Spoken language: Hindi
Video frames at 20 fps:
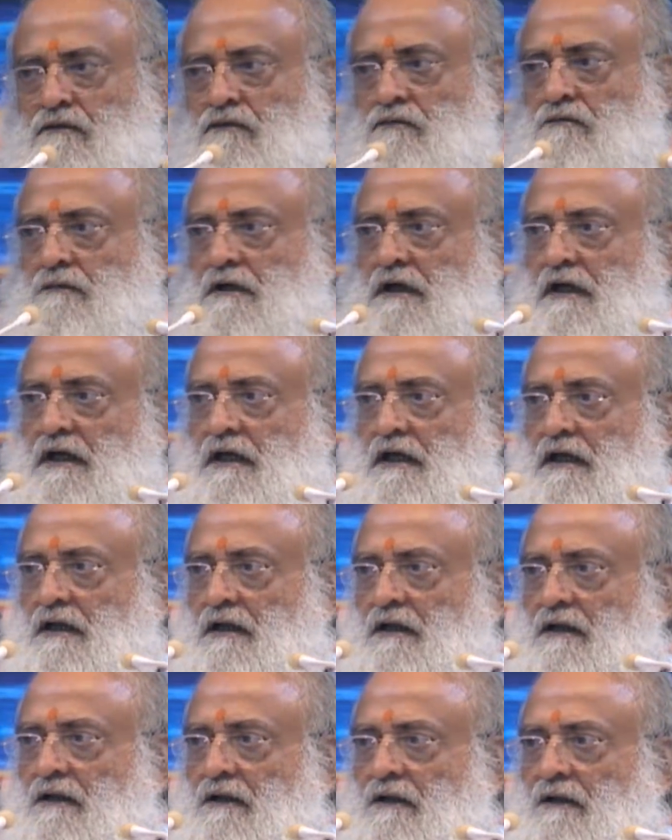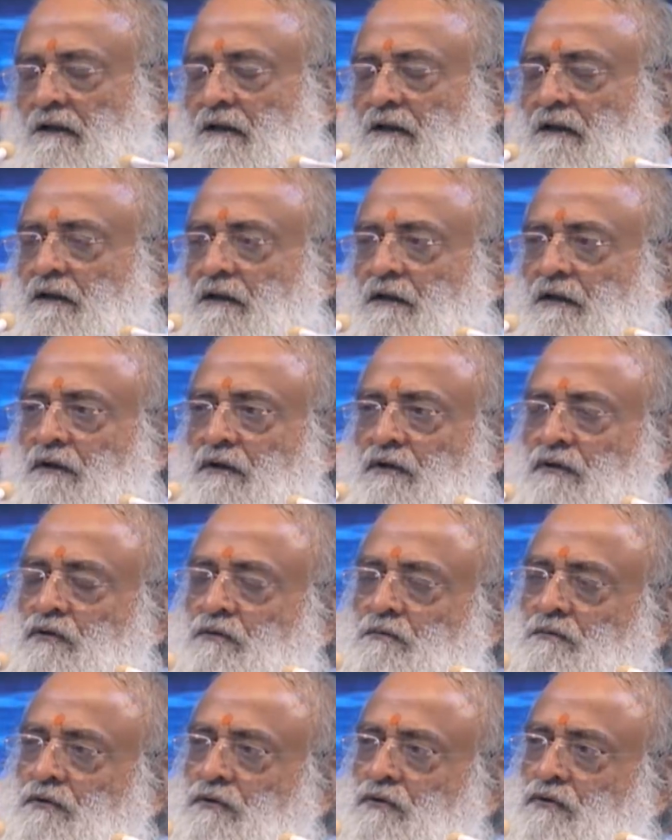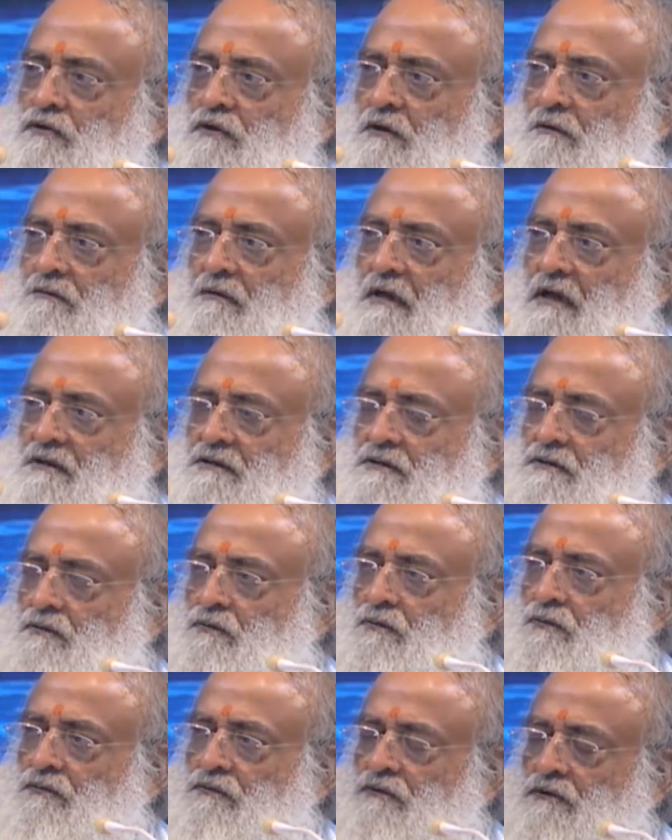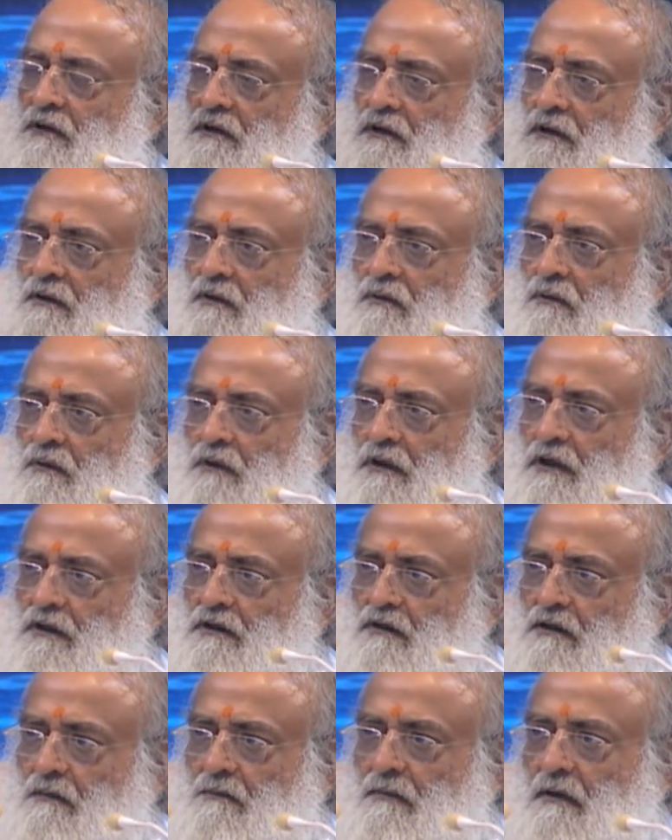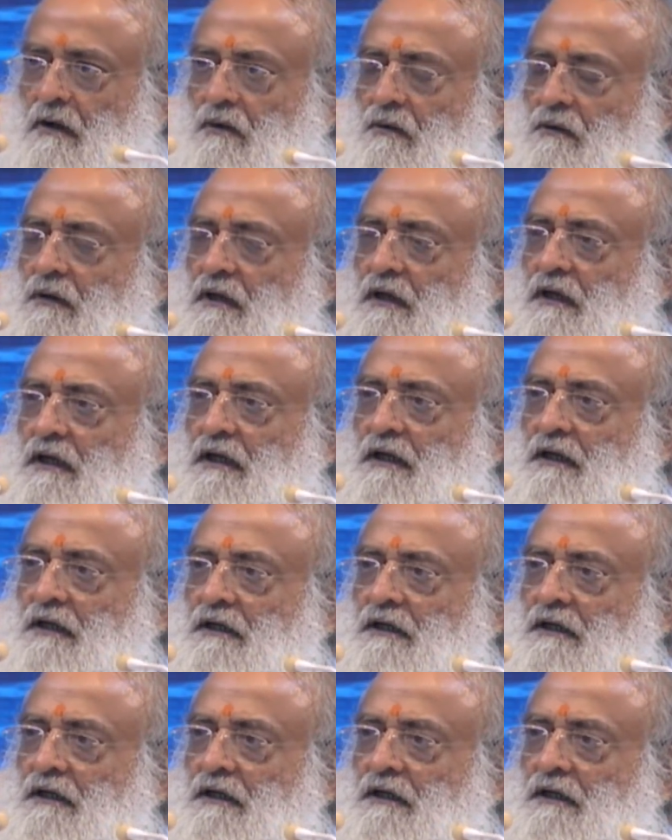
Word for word: हैं तुम तो जब वास्तु पूजन करोगे तब आओगे लेकिन ये तो